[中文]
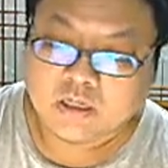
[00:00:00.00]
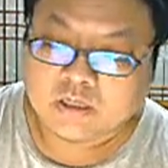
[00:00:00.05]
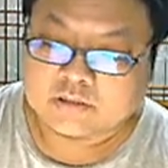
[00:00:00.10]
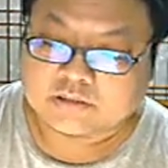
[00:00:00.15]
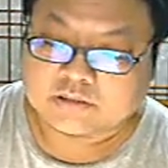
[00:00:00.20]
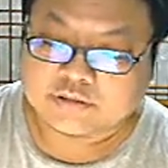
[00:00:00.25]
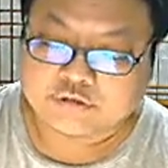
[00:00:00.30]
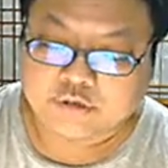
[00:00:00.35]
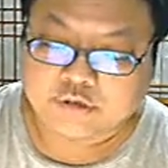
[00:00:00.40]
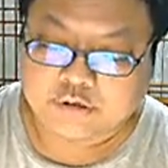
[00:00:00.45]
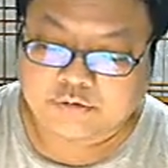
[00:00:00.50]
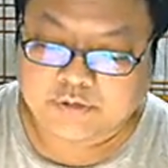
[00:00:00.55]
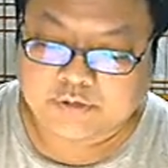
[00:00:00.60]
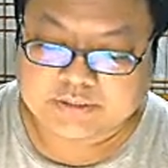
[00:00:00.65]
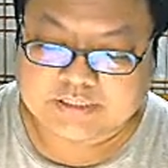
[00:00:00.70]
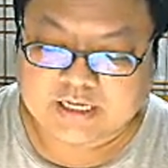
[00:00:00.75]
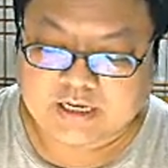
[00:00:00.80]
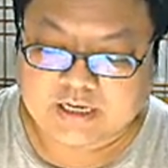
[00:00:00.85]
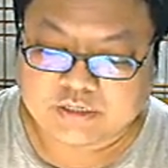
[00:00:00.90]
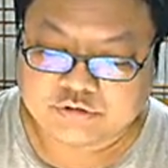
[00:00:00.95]
之所以会
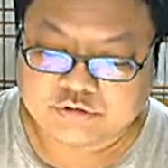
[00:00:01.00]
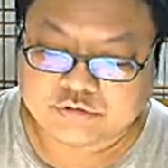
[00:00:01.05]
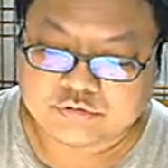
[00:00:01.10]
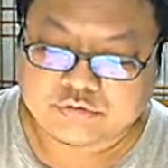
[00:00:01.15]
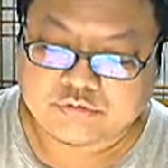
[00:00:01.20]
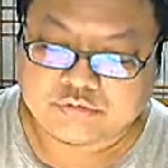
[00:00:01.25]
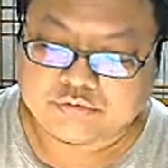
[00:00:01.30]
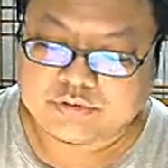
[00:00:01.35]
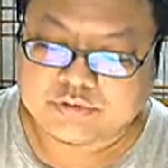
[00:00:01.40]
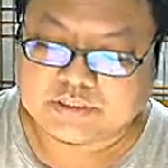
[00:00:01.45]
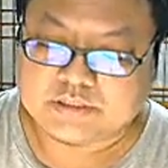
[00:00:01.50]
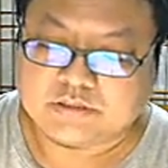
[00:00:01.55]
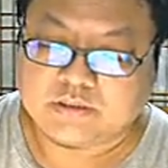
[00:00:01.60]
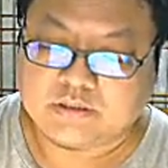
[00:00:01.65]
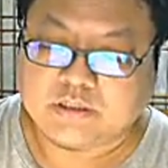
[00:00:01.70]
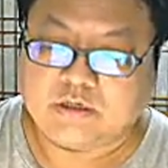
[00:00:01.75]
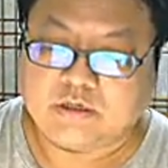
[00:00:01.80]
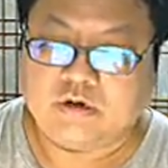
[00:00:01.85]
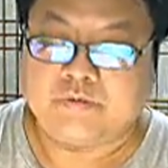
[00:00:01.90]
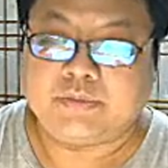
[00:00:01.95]
在函数图形
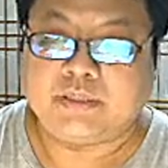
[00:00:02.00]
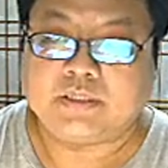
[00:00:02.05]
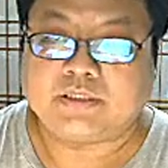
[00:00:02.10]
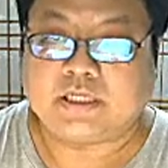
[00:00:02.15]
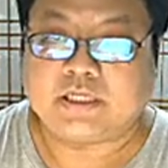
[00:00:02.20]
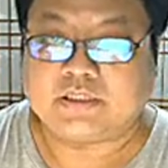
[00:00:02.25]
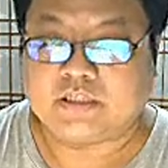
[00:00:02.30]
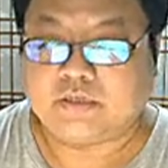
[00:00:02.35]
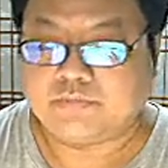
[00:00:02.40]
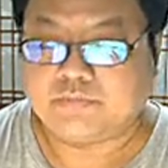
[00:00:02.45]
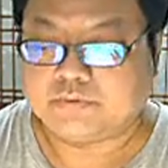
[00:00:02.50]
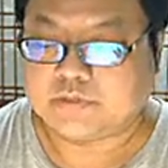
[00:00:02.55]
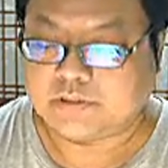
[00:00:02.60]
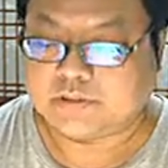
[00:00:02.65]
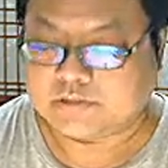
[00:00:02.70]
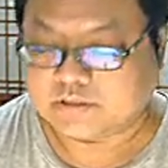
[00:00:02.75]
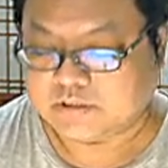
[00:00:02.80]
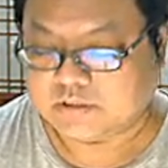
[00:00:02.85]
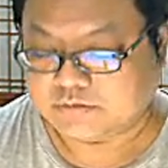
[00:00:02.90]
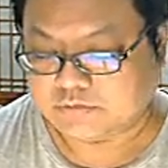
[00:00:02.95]
的后面才教不
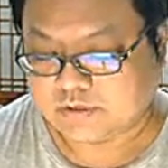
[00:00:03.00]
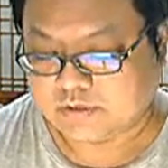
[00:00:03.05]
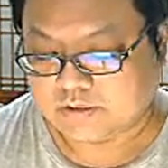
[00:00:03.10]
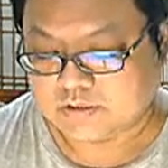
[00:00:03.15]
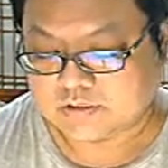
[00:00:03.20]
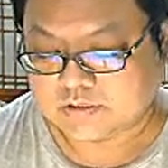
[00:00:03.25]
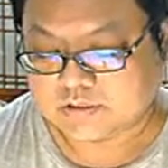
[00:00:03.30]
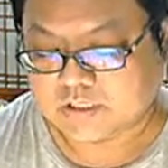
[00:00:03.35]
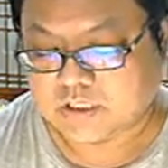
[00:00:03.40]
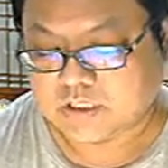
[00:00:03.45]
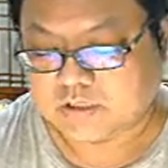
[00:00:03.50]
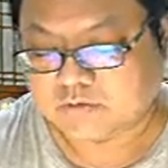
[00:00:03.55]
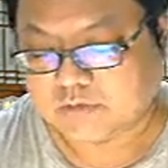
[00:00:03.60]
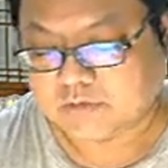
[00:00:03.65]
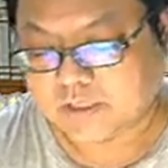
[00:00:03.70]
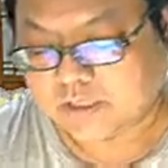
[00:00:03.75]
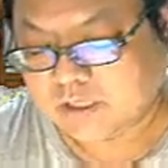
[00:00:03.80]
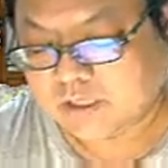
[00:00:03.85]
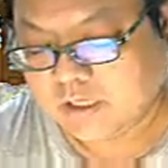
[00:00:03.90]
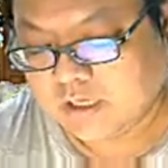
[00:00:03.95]
等式的原因，是因
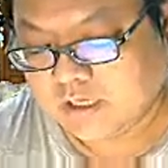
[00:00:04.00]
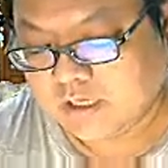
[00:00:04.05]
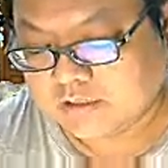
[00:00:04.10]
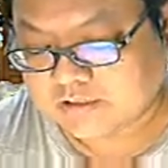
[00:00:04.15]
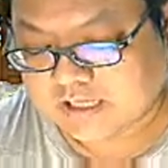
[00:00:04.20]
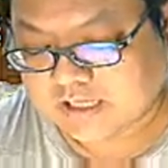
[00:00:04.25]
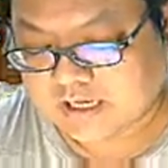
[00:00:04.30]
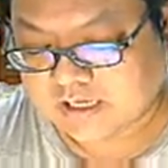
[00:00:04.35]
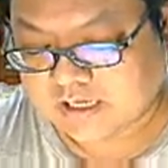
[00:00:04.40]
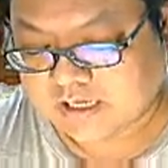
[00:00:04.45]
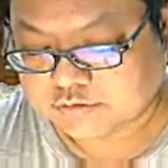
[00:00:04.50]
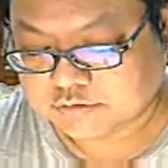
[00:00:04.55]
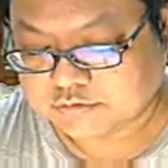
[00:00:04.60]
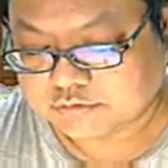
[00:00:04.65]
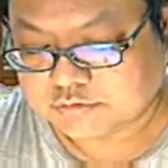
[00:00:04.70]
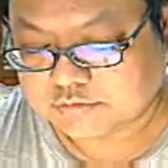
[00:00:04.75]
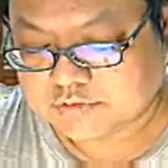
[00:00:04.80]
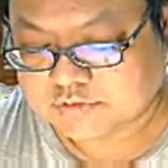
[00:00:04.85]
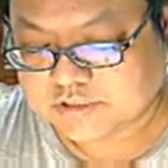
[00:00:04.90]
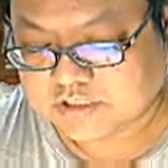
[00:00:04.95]
为在函数
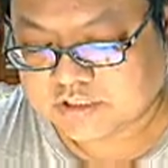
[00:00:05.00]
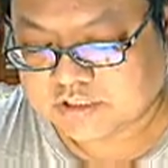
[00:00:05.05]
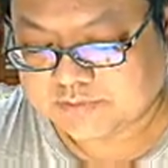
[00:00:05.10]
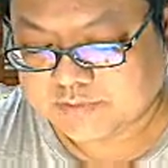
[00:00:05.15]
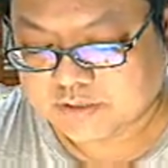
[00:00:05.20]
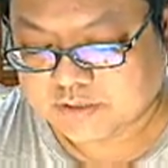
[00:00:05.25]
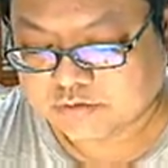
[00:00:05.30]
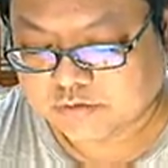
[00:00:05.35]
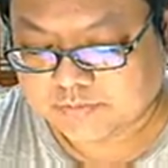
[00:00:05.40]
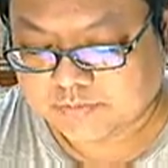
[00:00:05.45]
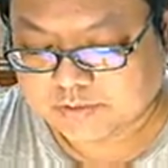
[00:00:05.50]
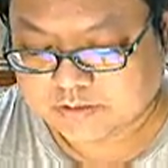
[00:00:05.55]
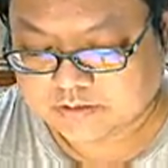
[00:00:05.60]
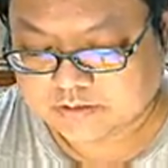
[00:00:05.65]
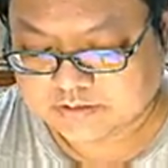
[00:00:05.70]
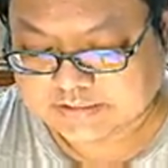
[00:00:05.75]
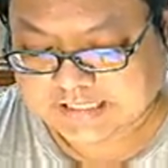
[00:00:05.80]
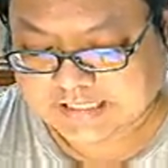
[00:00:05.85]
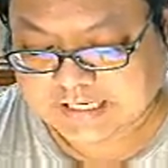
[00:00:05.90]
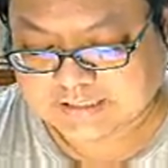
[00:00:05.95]
图形里面，我们
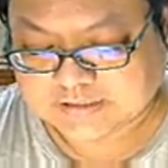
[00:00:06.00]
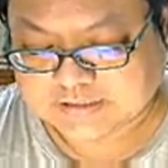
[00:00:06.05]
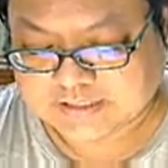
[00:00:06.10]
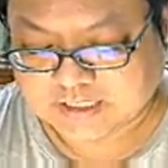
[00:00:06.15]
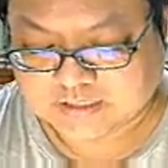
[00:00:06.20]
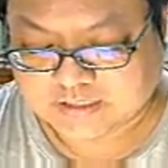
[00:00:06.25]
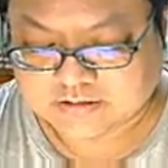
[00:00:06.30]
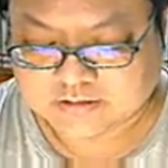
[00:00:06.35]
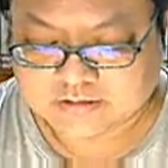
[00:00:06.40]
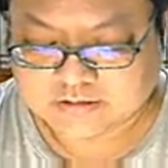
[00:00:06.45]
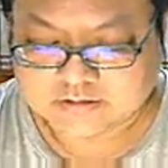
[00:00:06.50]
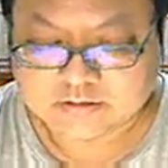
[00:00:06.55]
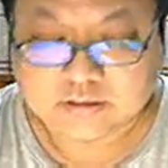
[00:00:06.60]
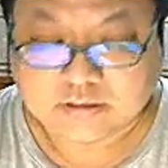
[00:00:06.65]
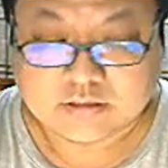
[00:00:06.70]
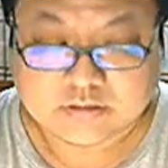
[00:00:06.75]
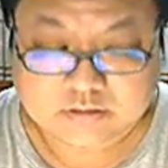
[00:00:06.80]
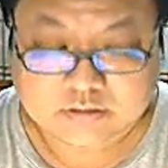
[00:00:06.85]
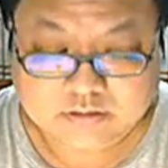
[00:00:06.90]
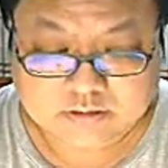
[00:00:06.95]
加强的
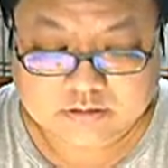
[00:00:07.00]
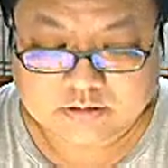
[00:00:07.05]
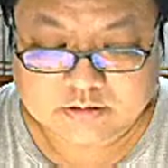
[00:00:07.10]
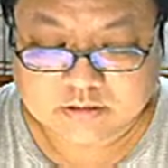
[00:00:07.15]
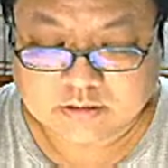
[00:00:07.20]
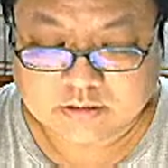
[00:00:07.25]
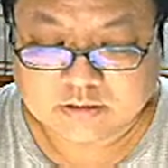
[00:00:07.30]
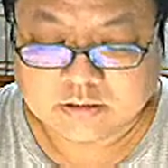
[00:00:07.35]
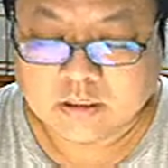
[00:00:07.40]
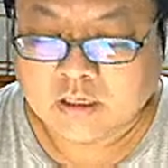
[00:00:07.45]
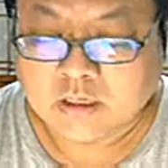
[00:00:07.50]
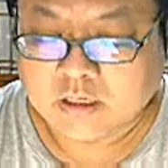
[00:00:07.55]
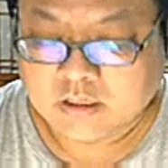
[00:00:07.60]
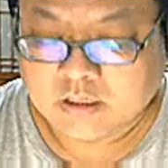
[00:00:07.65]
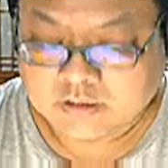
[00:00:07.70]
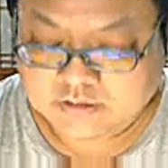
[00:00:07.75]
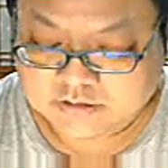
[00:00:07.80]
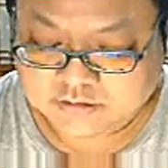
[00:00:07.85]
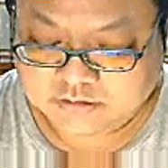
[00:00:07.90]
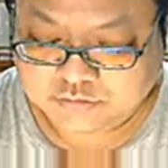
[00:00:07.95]
认识了
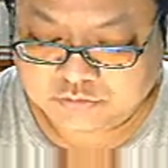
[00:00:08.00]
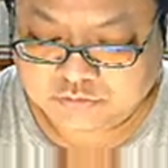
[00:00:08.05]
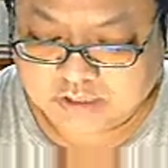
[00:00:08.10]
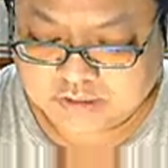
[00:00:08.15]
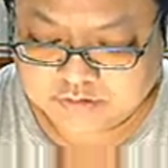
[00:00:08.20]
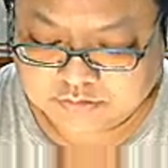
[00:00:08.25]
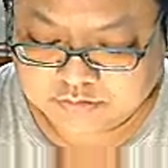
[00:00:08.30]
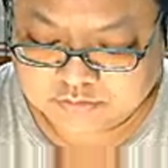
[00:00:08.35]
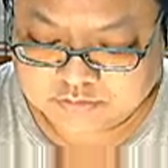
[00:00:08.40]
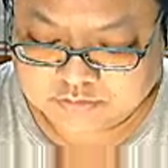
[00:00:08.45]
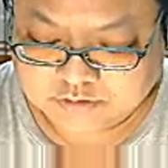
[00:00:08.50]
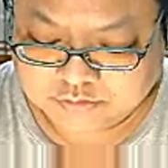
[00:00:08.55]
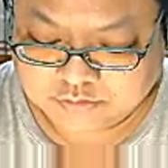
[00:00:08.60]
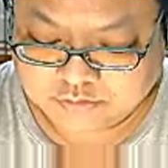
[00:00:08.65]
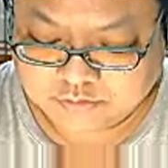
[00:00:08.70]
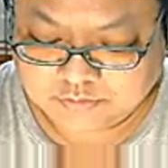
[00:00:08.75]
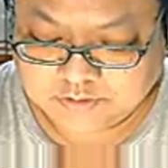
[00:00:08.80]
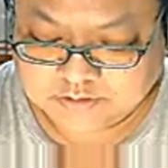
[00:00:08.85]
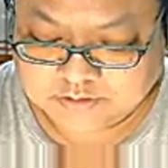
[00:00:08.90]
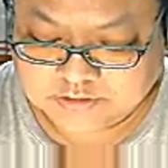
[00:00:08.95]
指数函数的
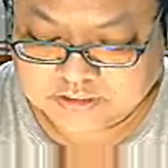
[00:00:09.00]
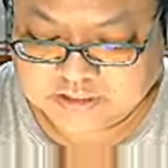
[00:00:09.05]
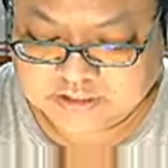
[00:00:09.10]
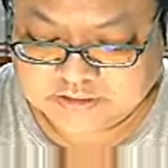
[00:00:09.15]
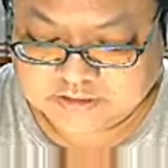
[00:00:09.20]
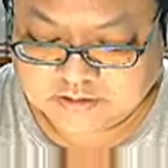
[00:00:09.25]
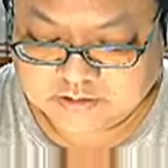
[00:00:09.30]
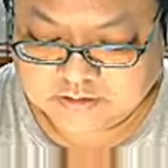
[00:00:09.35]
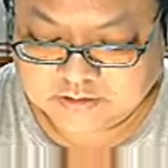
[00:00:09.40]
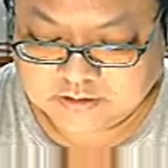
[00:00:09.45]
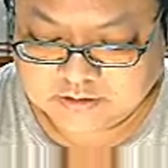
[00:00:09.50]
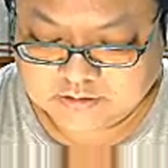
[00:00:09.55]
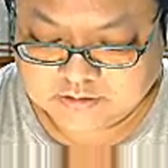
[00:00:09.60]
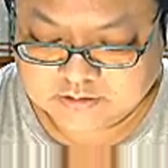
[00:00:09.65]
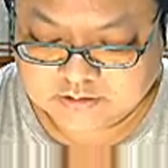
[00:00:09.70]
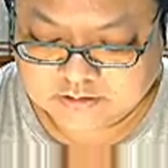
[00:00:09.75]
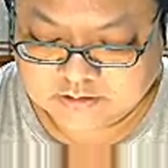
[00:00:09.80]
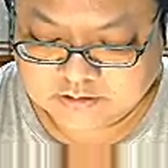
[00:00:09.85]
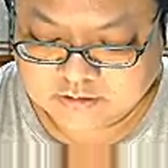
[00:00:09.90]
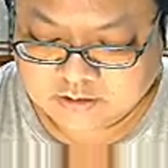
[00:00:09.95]
所谓递增的特
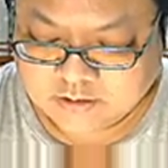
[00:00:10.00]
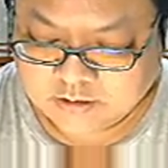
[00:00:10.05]
色。